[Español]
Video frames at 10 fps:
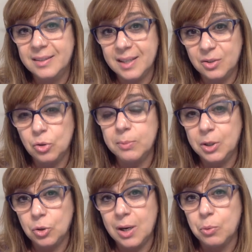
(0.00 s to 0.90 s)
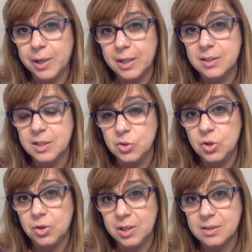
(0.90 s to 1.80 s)
estás tomando las buenas
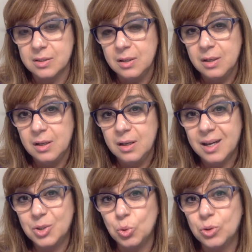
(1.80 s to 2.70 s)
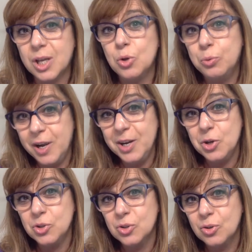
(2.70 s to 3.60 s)
decisiones. Resultados
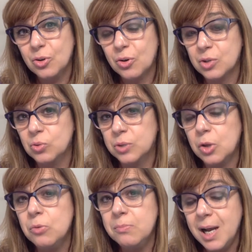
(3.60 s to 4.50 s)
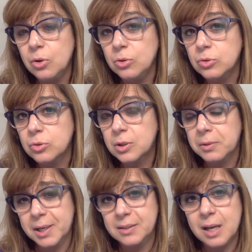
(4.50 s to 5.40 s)
buenos o resultados malos te
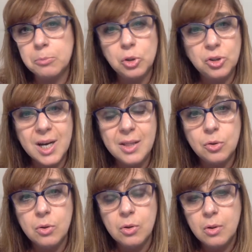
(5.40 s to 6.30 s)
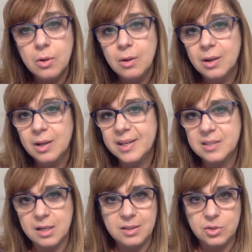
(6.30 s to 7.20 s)
van a estar mostrando que
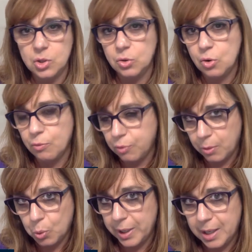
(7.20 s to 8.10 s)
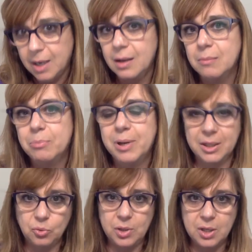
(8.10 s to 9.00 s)
esa decisión no fue buena para
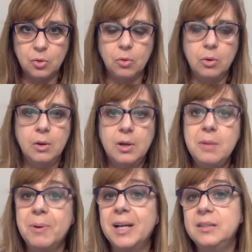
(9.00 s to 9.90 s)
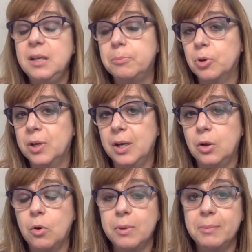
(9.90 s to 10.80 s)
tu hijo ni para ti, porque
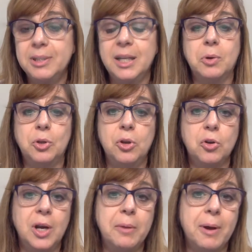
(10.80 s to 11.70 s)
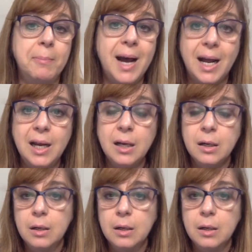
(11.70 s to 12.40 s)
obviamente cuando a ellos les va mal,